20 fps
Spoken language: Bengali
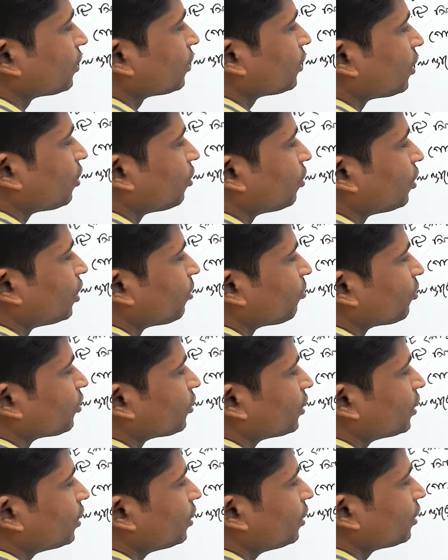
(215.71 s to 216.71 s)
তাহলে
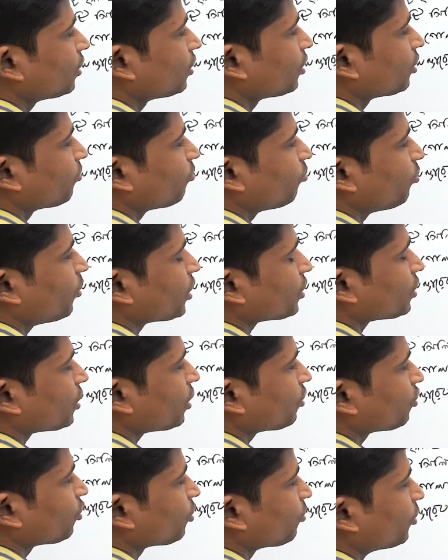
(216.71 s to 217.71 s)
আমাদের
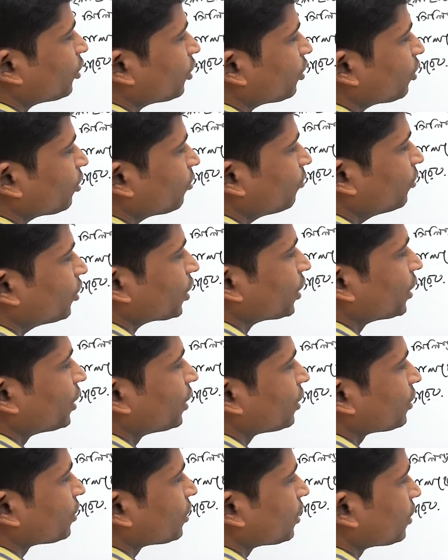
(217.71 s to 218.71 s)
ব্যাসার্ধ বের হবে
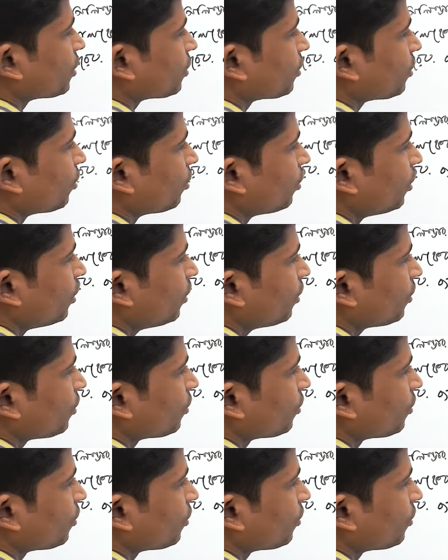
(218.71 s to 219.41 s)
সেটা তাহলে